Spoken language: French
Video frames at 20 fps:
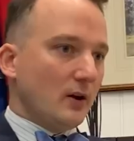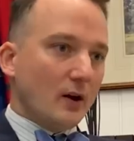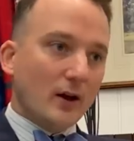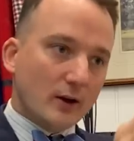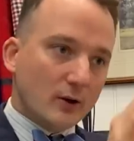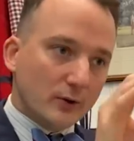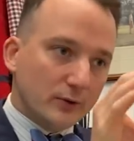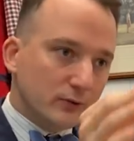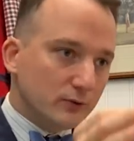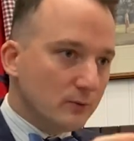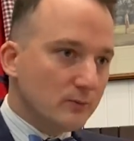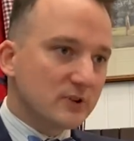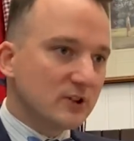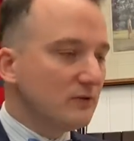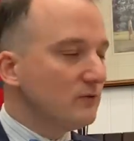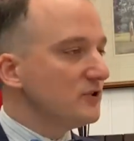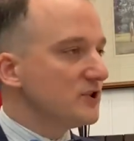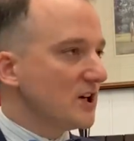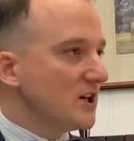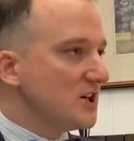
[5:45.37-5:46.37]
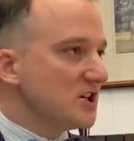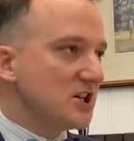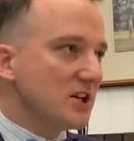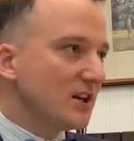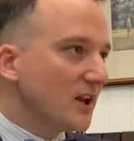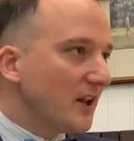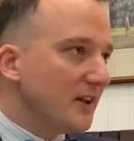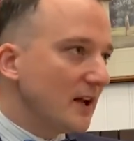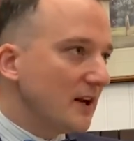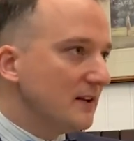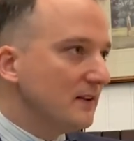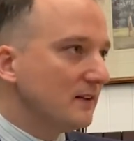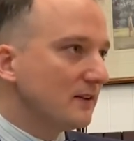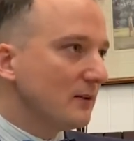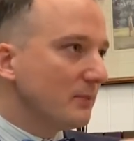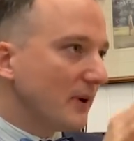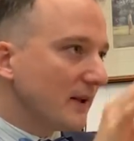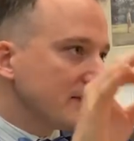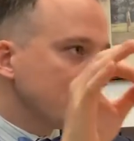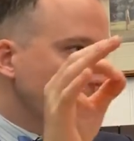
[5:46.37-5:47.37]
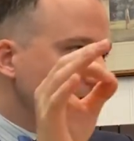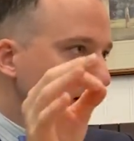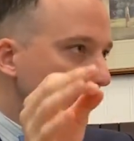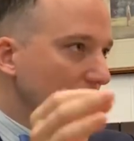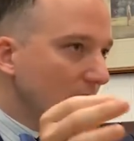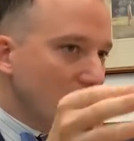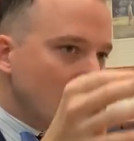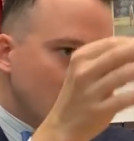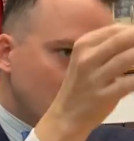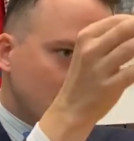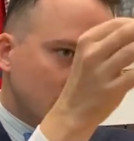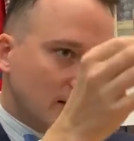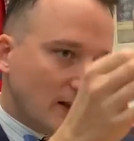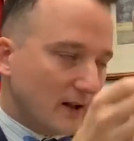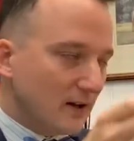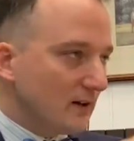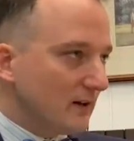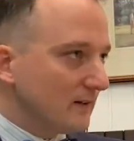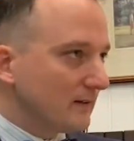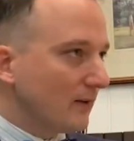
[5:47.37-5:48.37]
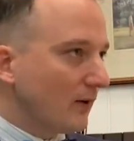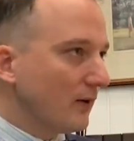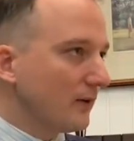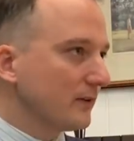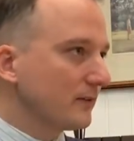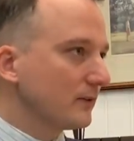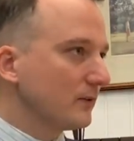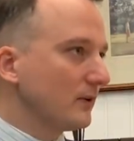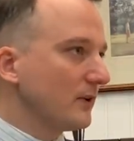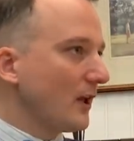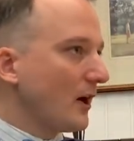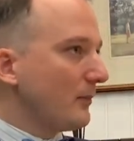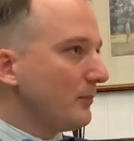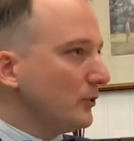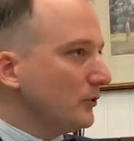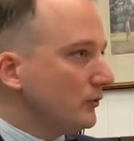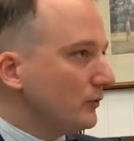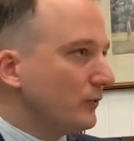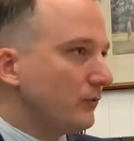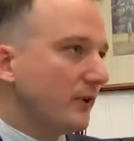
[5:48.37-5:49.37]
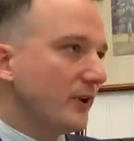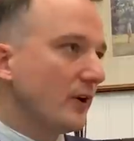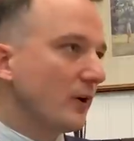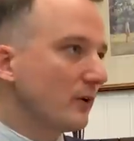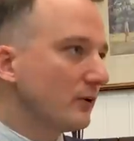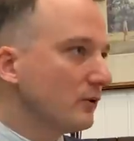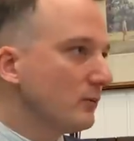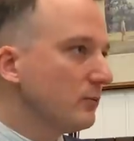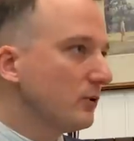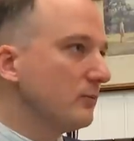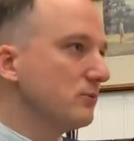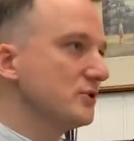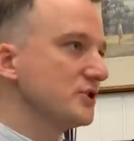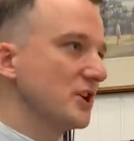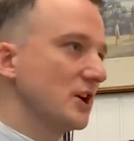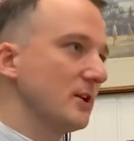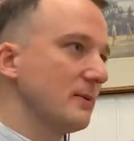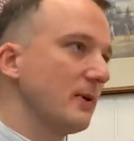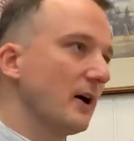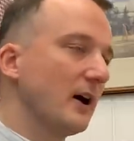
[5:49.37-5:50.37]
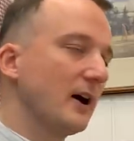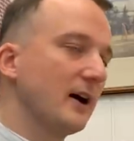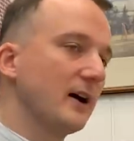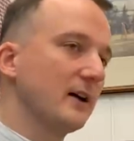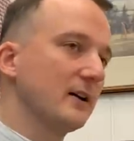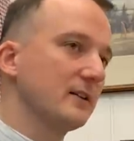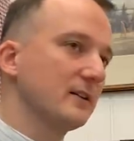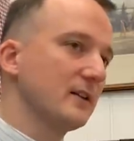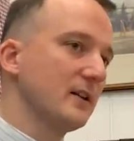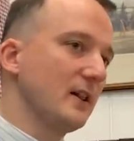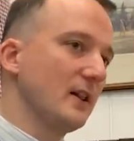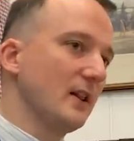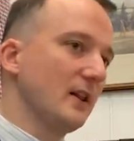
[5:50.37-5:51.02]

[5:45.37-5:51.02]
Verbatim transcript: Un costume, si vous allez chez Canali, c'est pas ça. Ça a de l'aisance, il y a un peu de soufflé dans le dos pour bouger les bras.